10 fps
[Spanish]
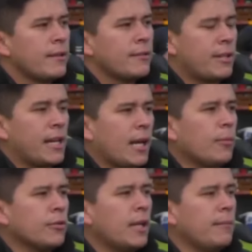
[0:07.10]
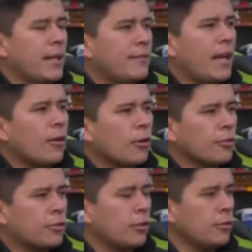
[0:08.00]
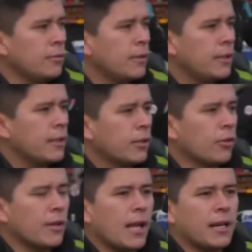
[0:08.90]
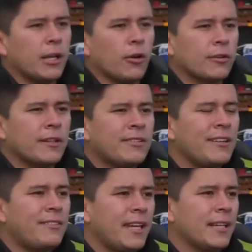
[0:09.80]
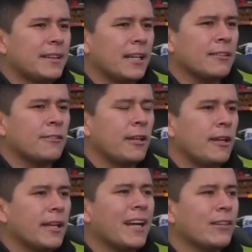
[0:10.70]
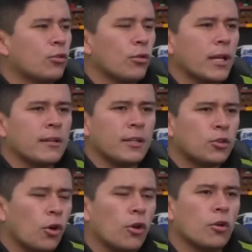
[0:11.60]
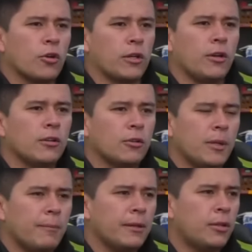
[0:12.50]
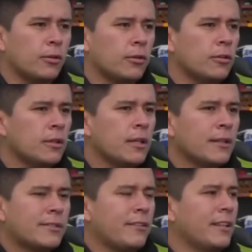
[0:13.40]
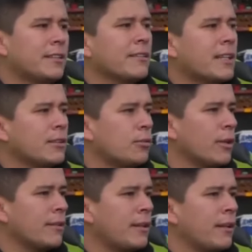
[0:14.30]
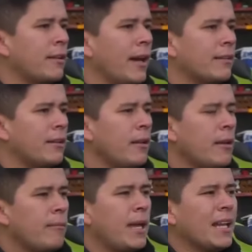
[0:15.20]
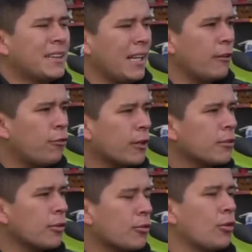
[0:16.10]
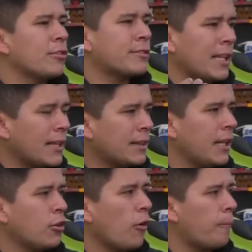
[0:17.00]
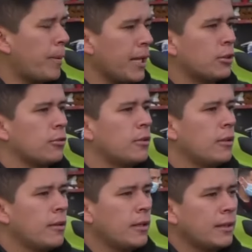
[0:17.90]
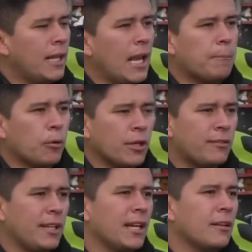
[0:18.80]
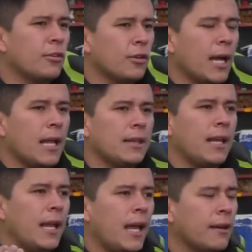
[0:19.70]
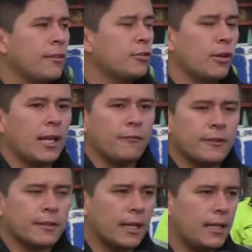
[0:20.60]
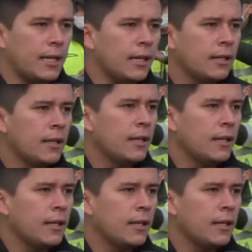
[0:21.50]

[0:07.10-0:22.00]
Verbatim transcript: Cerramos el mes de agosto con alrededor de 600 capturas en todo lo corrido del 2021, 600 capturas que se hacen mediante el esfuerzo constante y completo de la Policía Nacional, del Ejército, de la Fiscalía